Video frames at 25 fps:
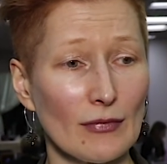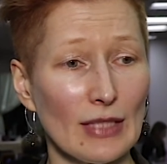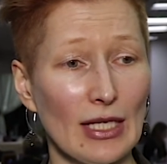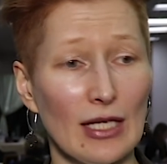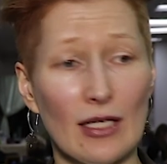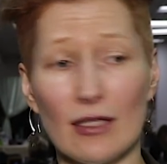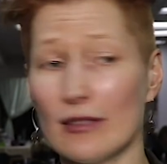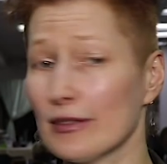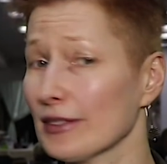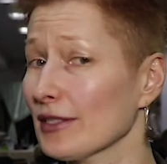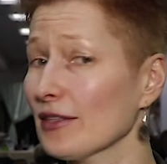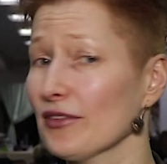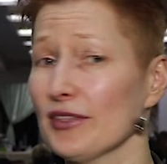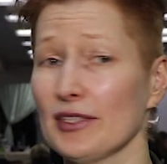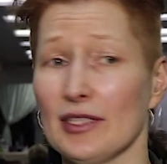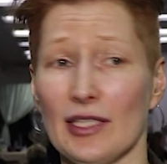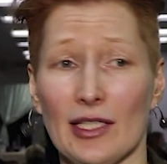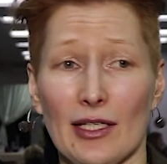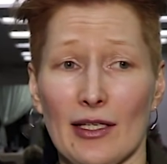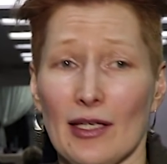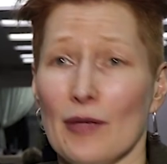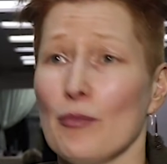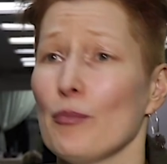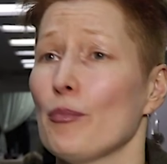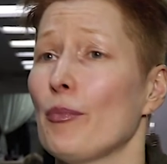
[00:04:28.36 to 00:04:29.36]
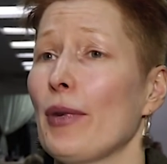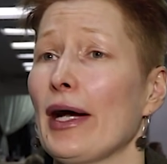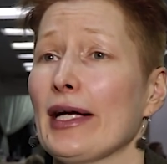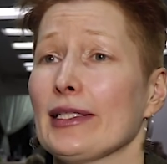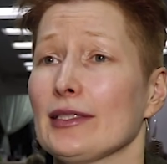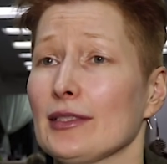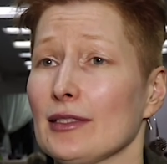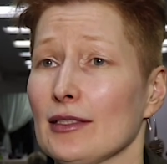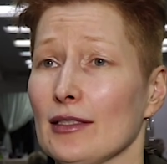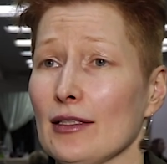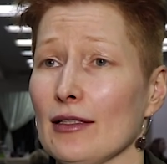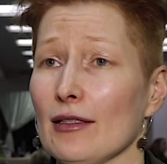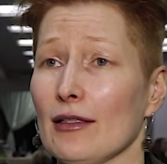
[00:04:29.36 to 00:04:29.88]
а, со всей
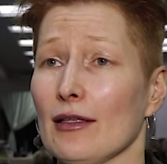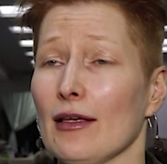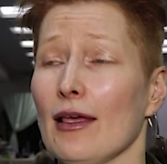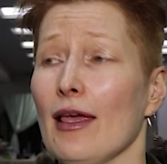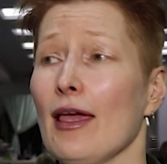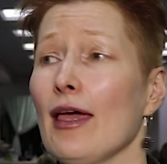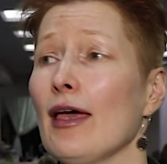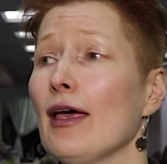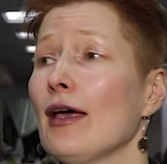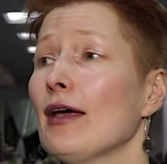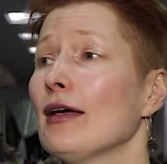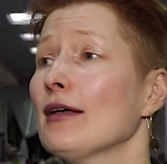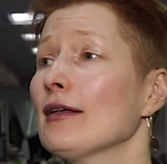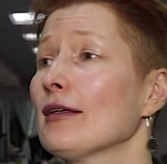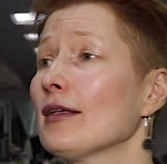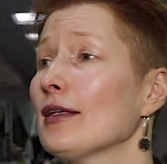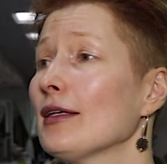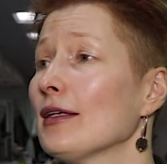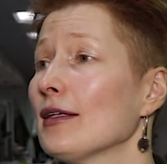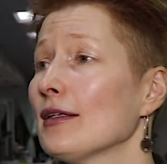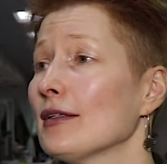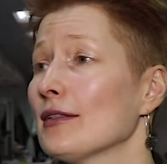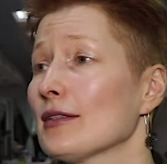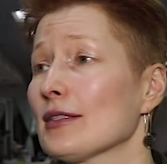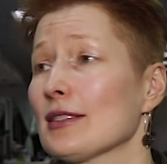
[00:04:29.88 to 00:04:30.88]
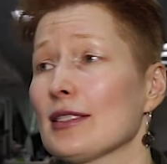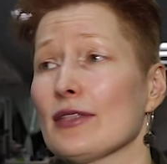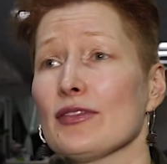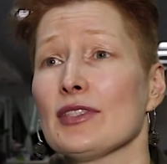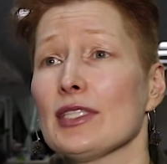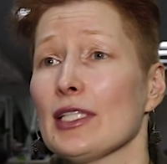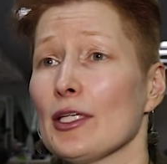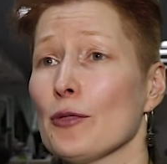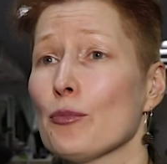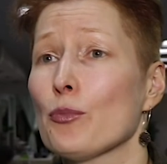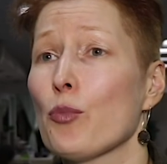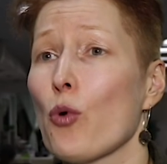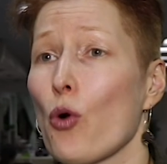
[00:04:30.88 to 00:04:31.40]
эмпатией и со
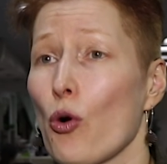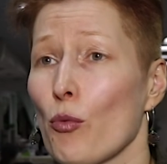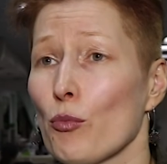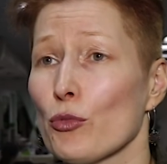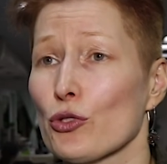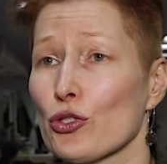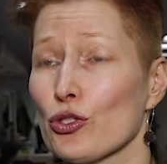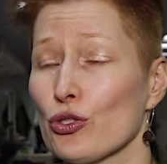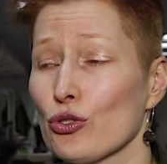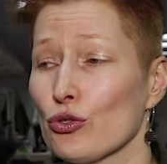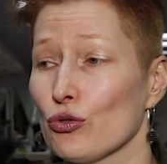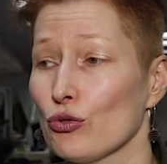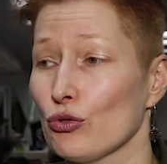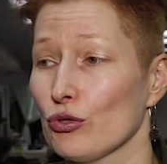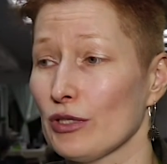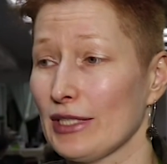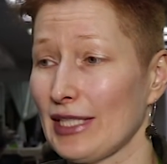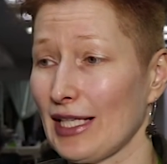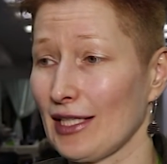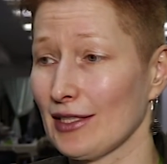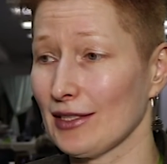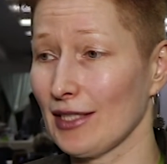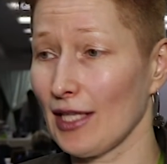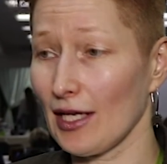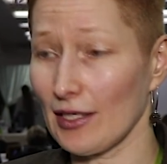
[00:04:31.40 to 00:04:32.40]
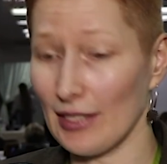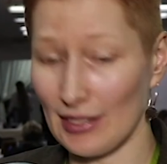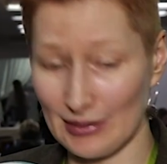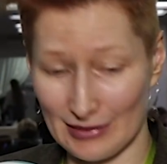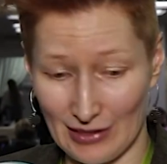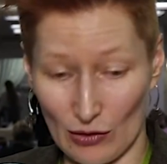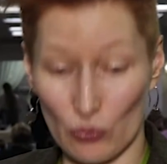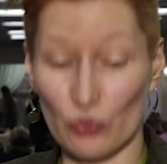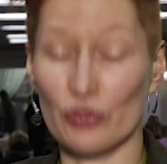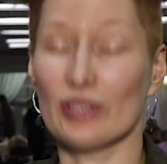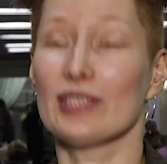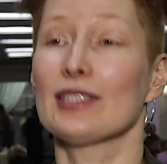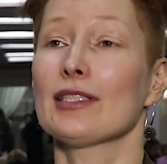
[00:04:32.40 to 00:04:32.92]
всей помощью тогда,
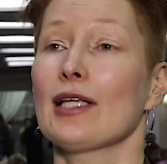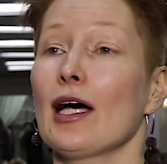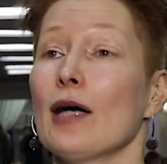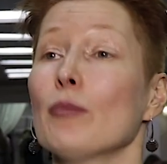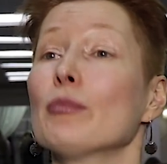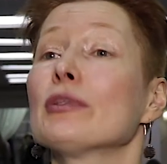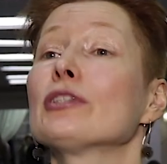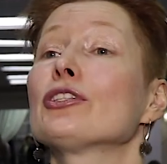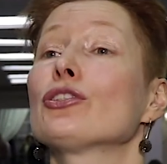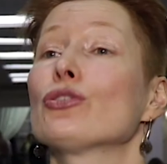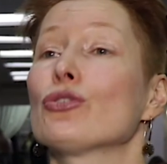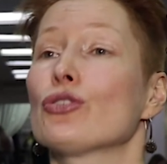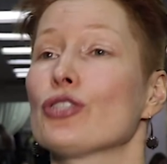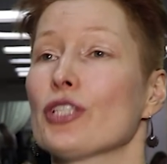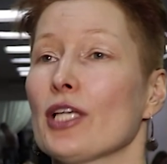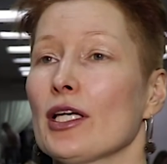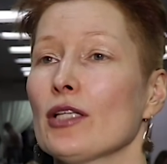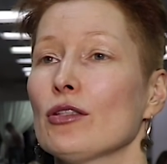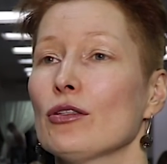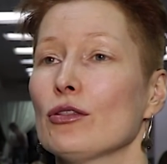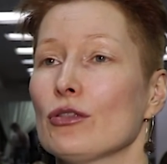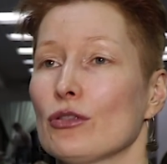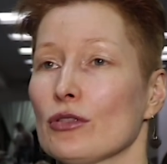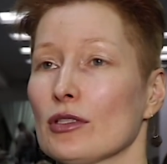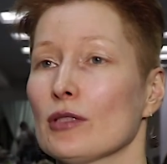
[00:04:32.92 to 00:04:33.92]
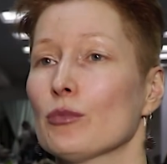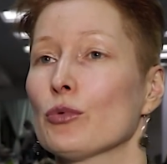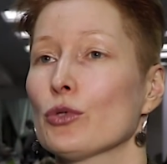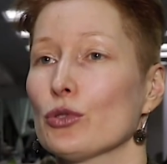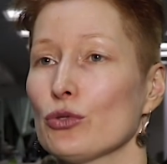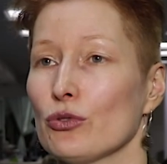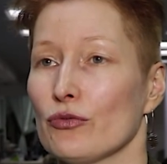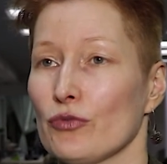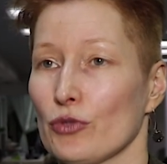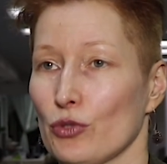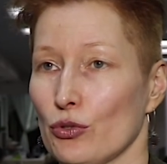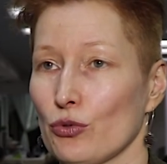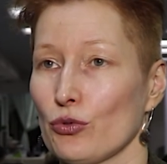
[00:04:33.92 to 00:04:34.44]
когда он сам ощущает эту
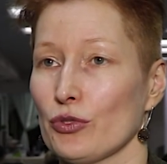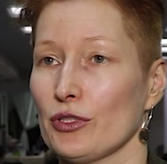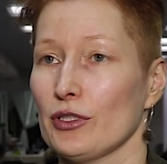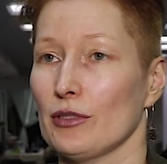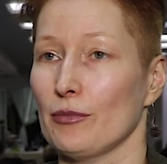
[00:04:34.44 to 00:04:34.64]
заботу вокруг